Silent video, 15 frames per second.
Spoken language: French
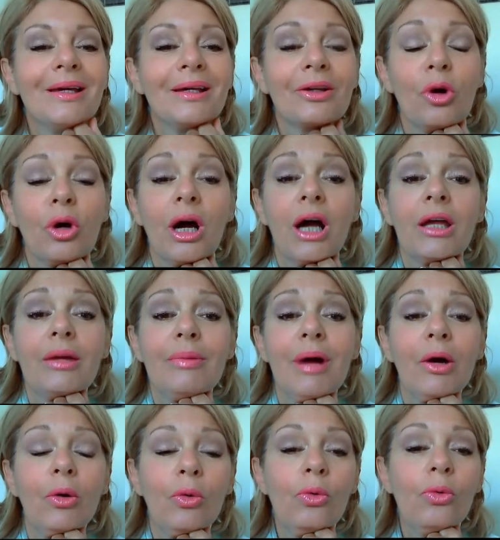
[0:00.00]
corail
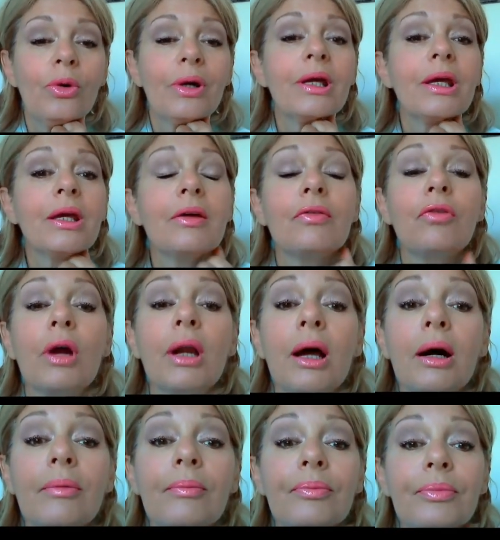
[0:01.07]
marron et voilà.